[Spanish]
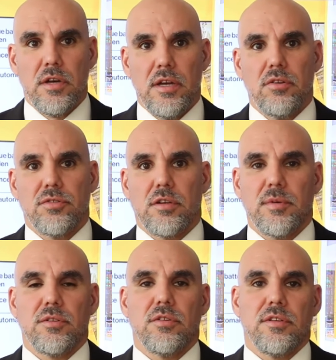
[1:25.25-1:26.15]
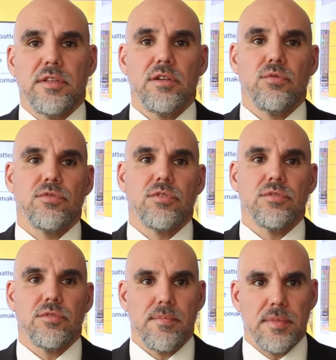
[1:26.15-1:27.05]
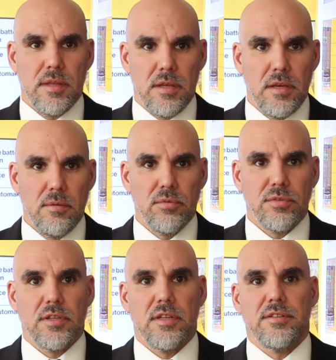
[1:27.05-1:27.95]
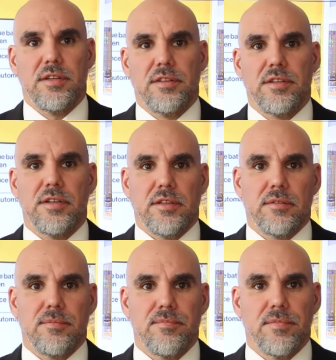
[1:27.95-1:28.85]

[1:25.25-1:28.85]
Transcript: en los segmentos de anuncios y búsquedas en Internet,